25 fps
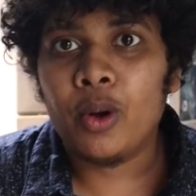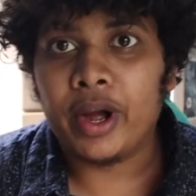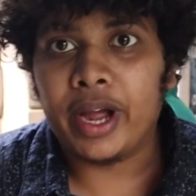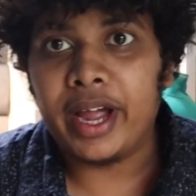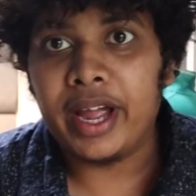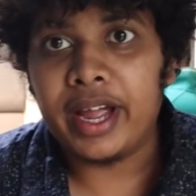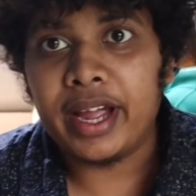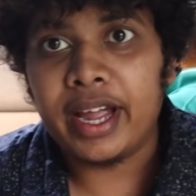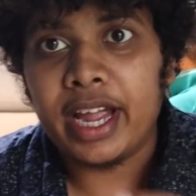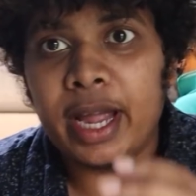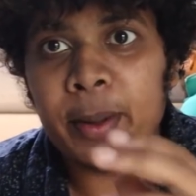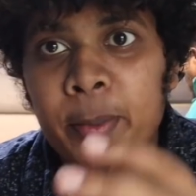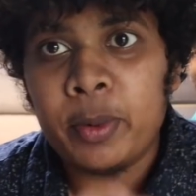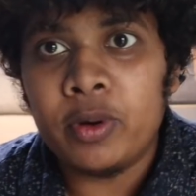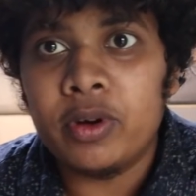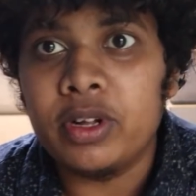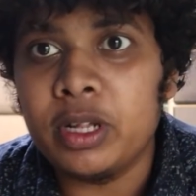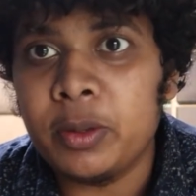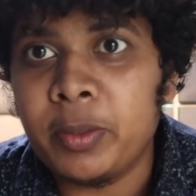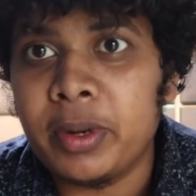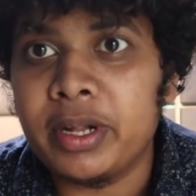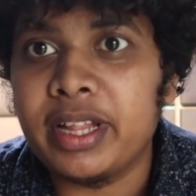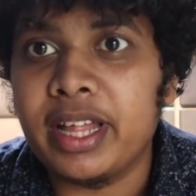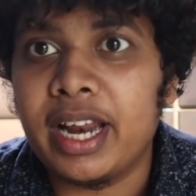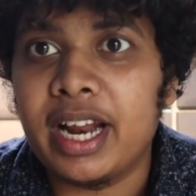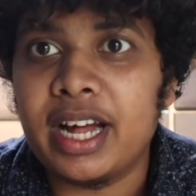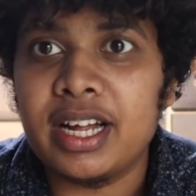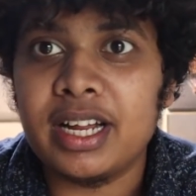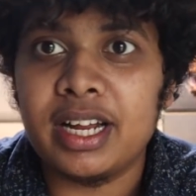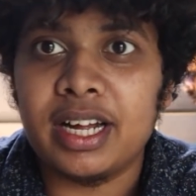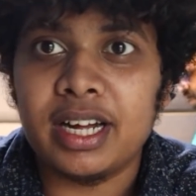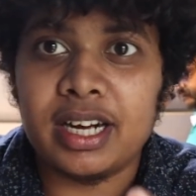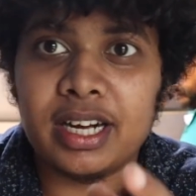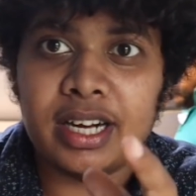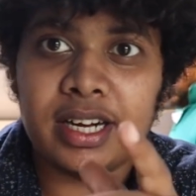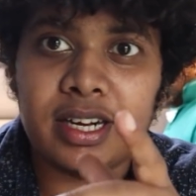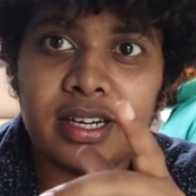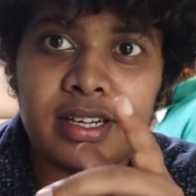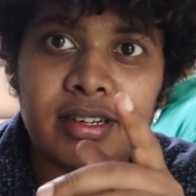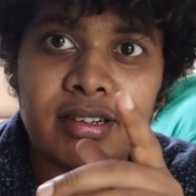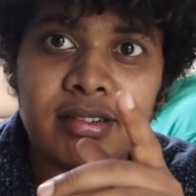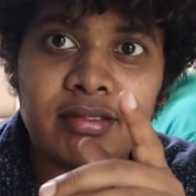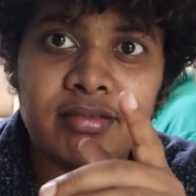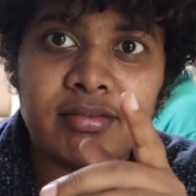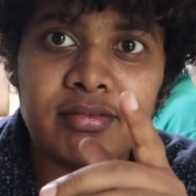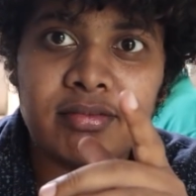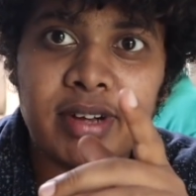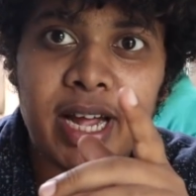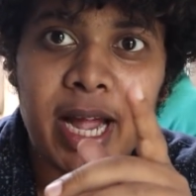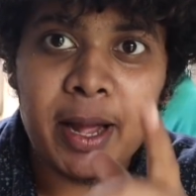ஓகே இப்போ வந்து பார்த்தீங்கன்னா
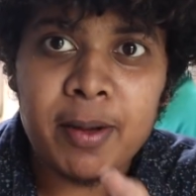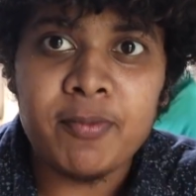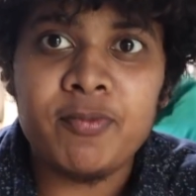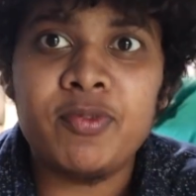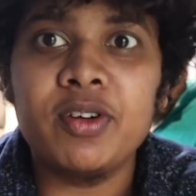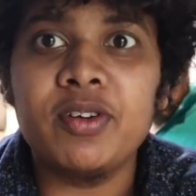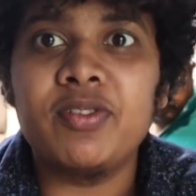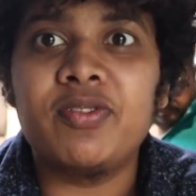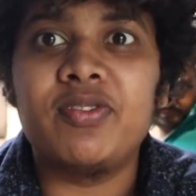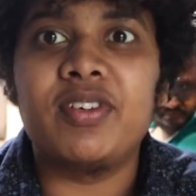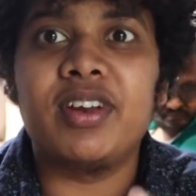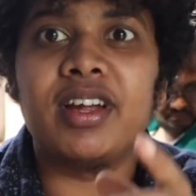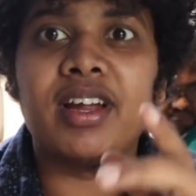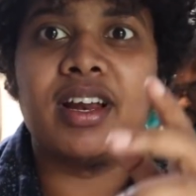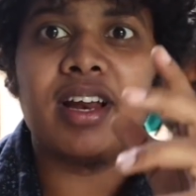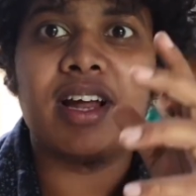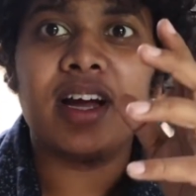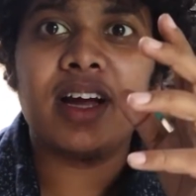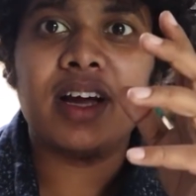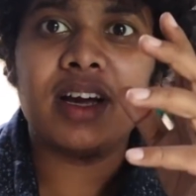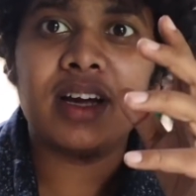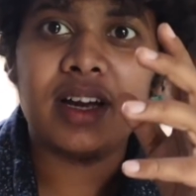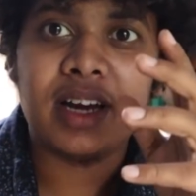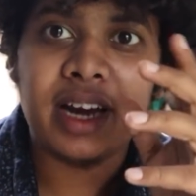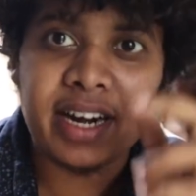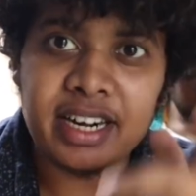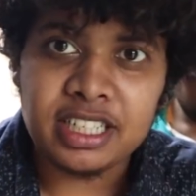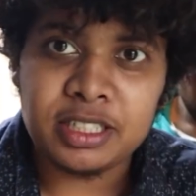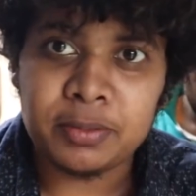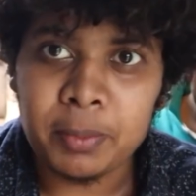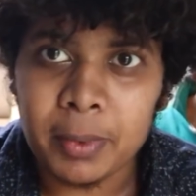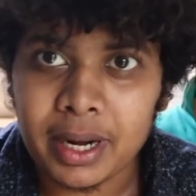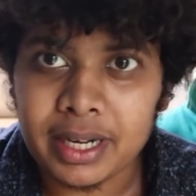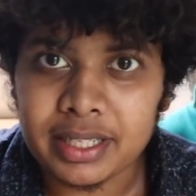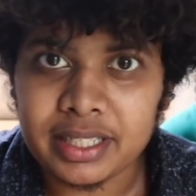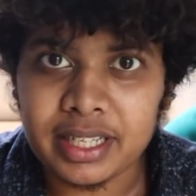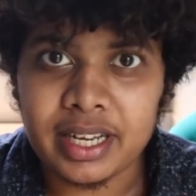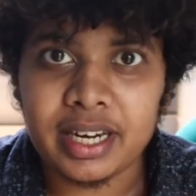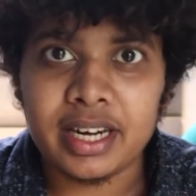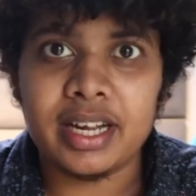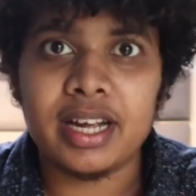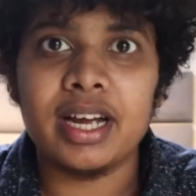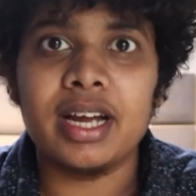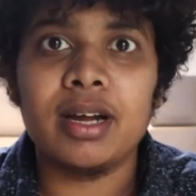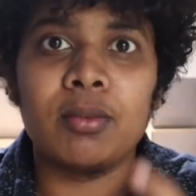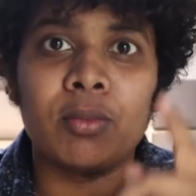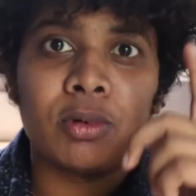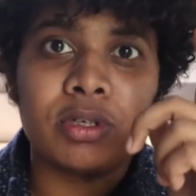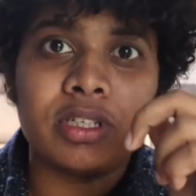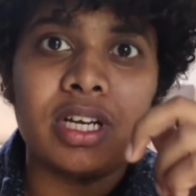எம் ஃபிஃப்டியில் லென்ஸ்
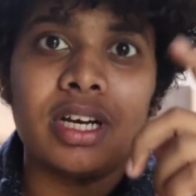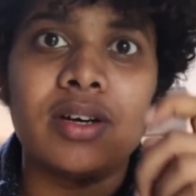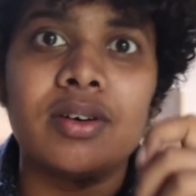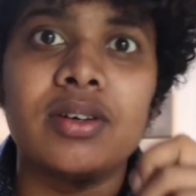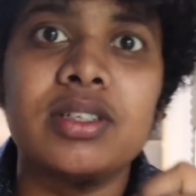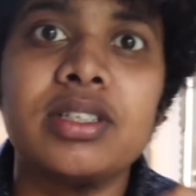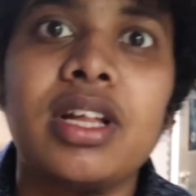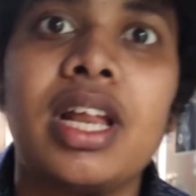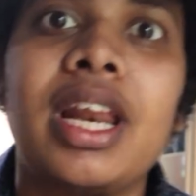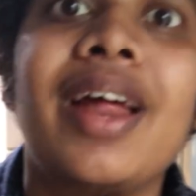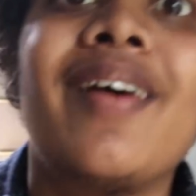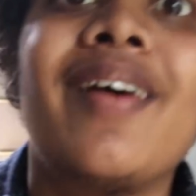மாற்றிருக்கேன் முதல்ல வந்து